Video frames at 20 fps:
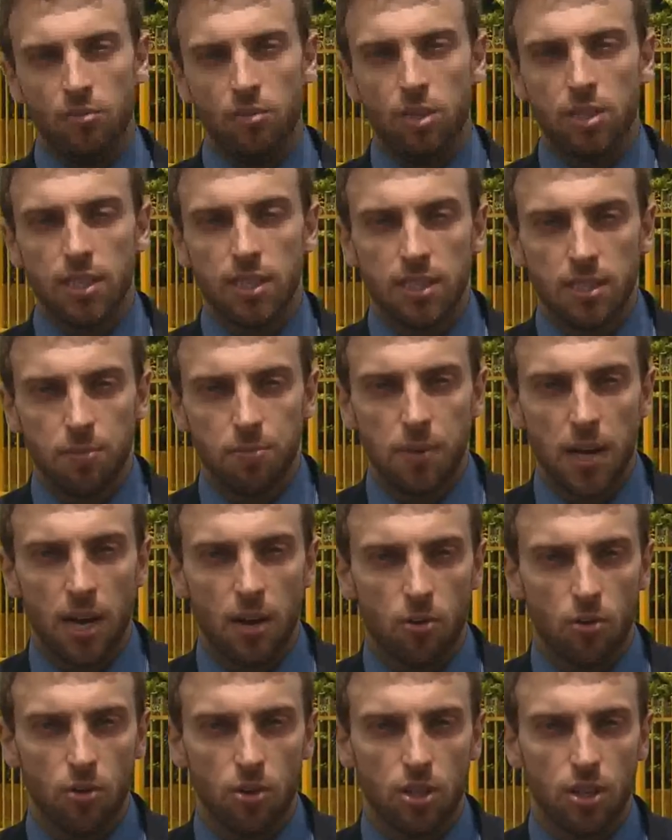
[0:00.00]
Você se
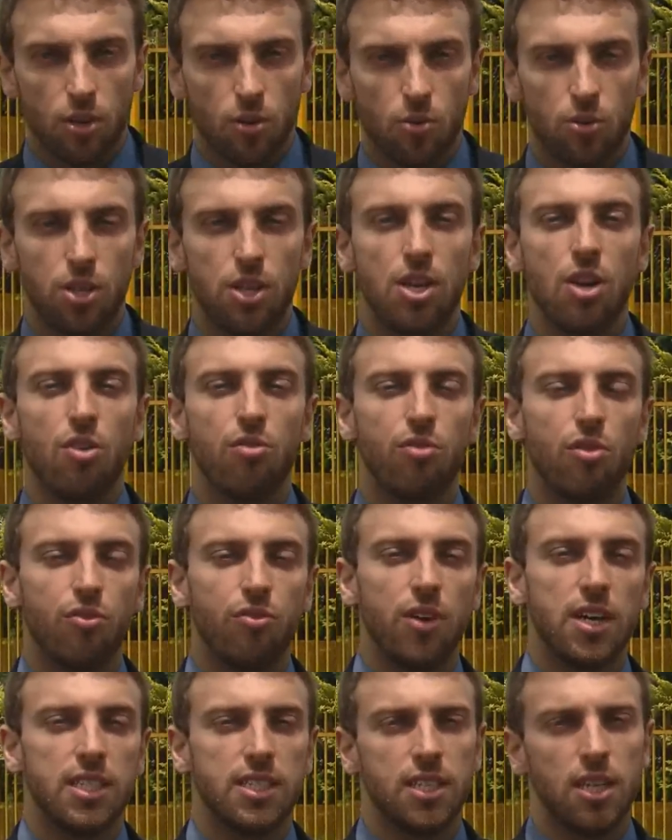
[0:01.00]
pergunta o que eu vou
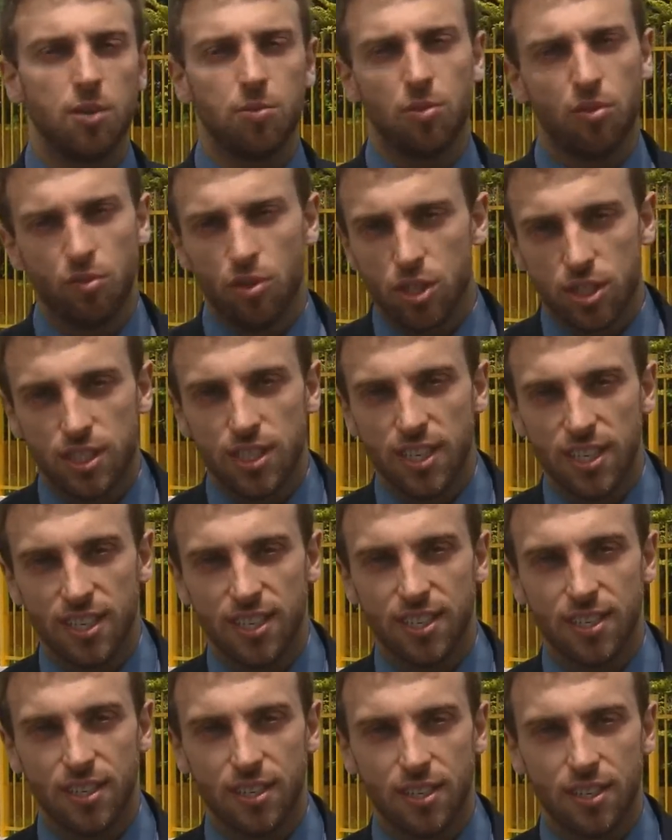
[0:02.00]
fazer por você.
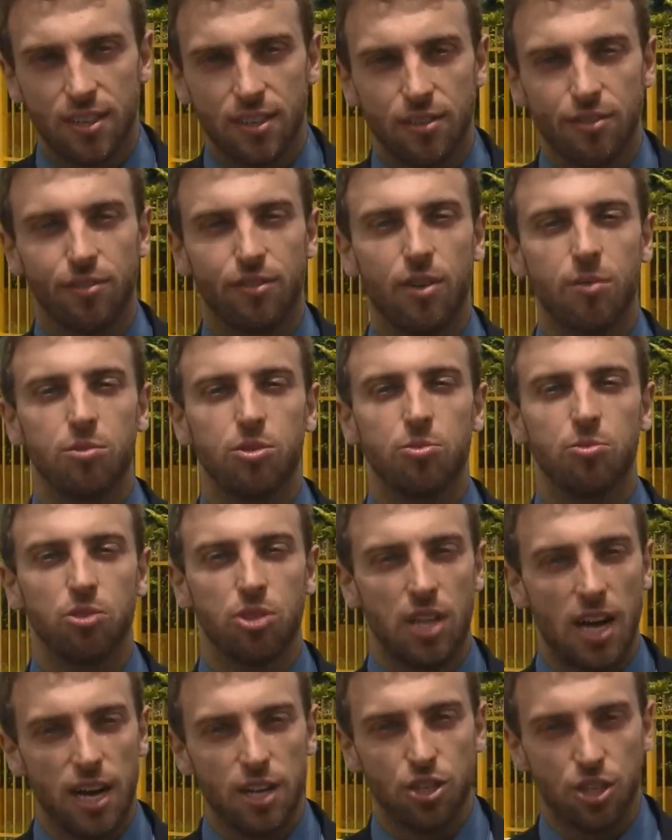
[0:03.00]
Vamos
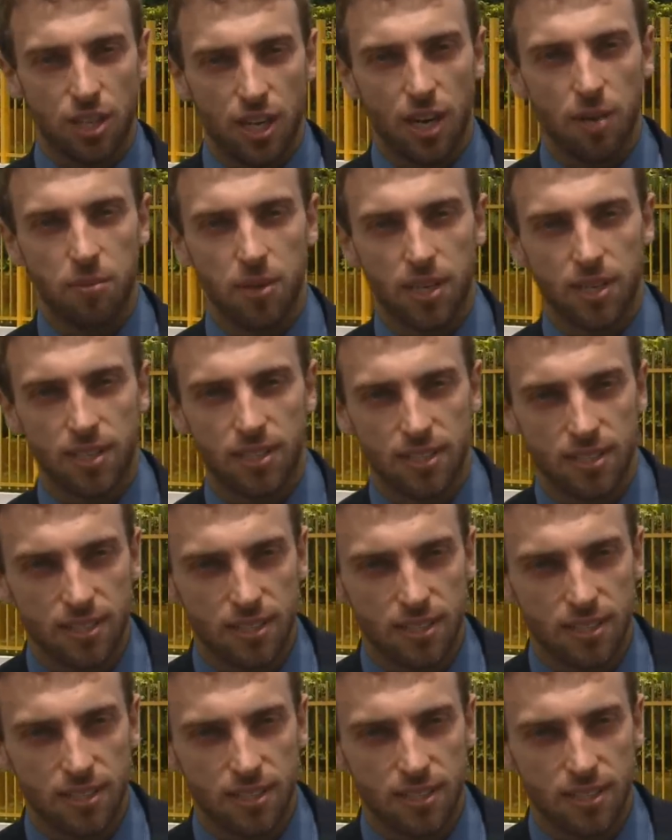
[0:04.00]
mudar de câmera.